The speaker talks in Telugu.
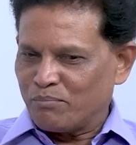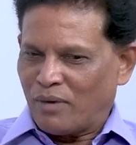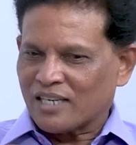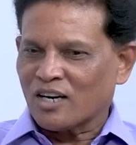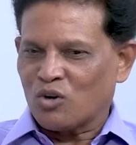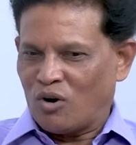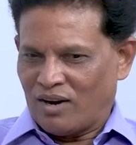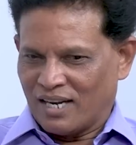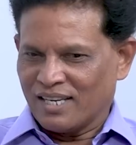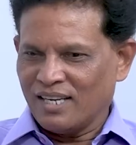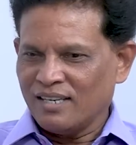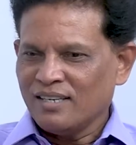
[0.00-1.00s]

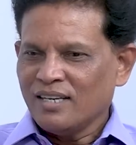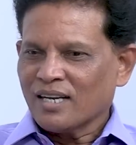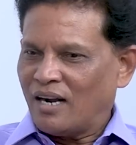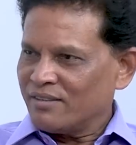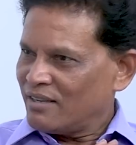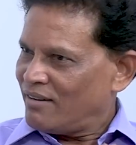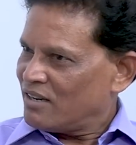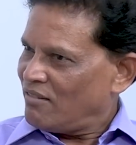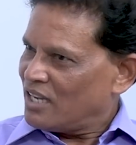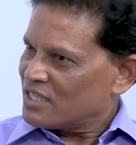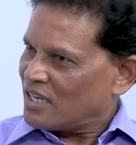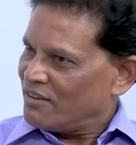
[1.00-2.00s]
మాట్లాడుకోవాలి కవిత వారి
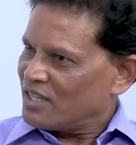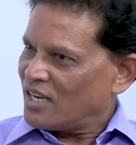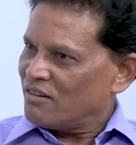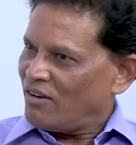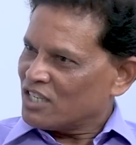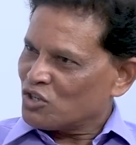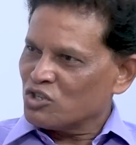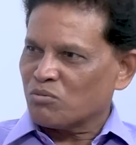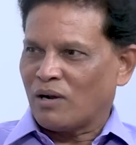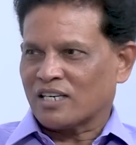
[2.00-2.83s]
వాచ కవిత గారి వాచ్ గురించి